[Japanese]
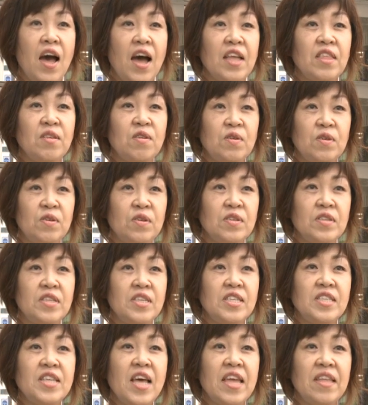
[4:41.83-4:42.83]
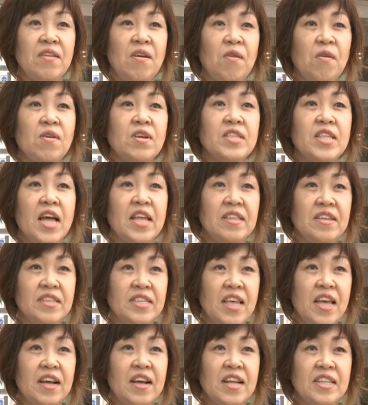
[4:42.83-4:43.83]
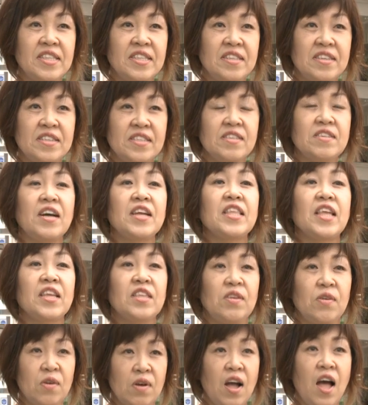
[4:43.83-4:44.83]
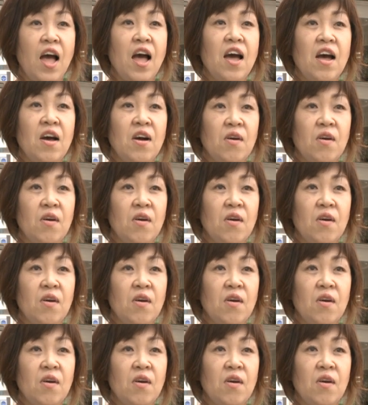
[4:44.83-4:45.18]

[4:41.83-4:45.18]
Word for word: あの実際のお子さんの生活の姿とか